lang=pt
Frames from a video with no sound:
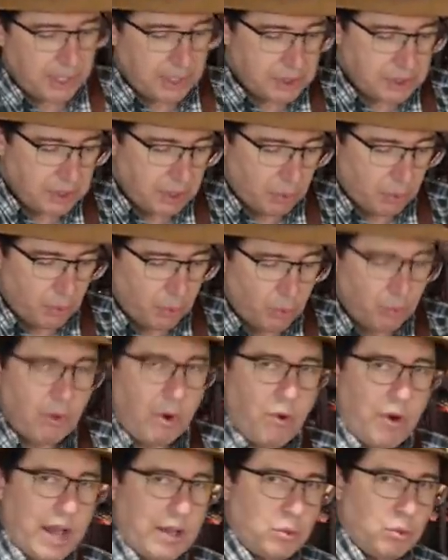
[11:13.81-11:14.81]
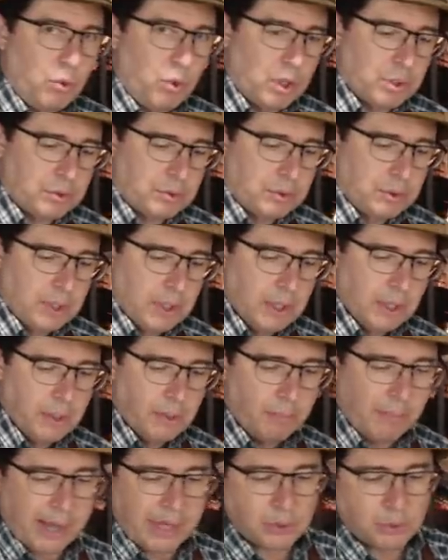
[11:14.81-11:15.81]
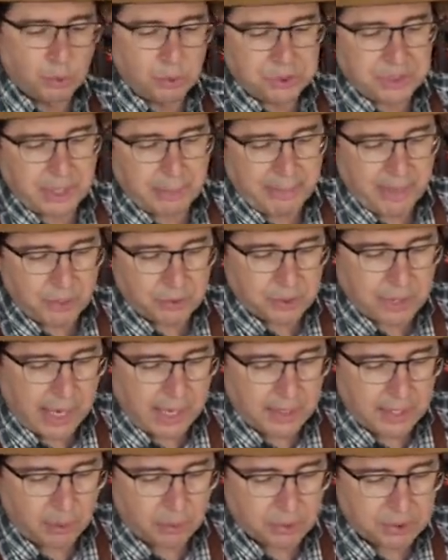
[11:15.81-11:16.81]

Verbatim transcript: que eles são um ao lado do outro, mas um tinha menos carne na